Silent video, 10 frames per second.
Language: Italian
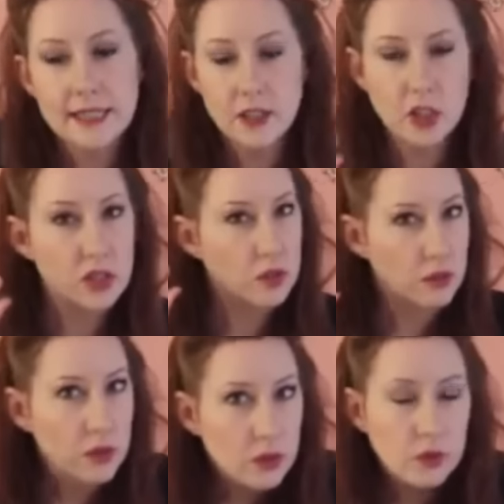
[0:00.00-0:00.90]

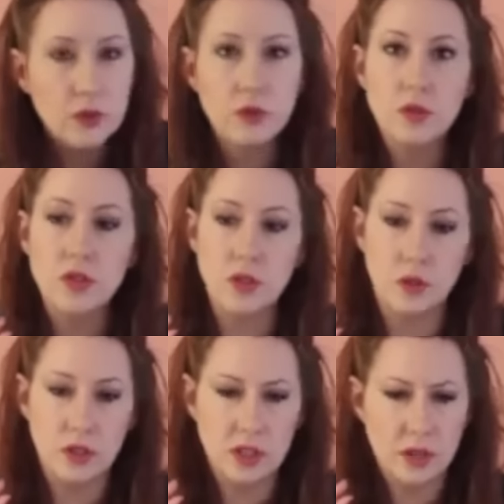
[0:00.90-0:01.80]
vite di acciaio
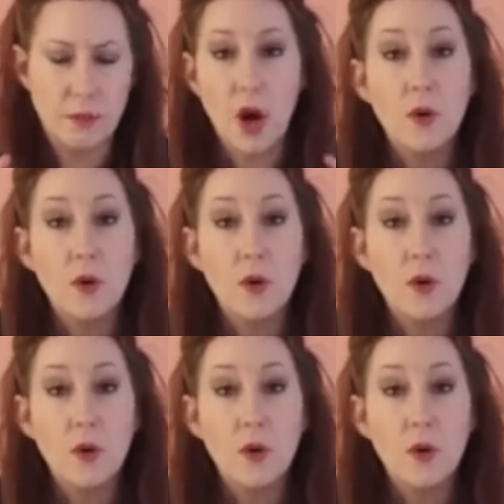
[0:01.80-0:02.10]
o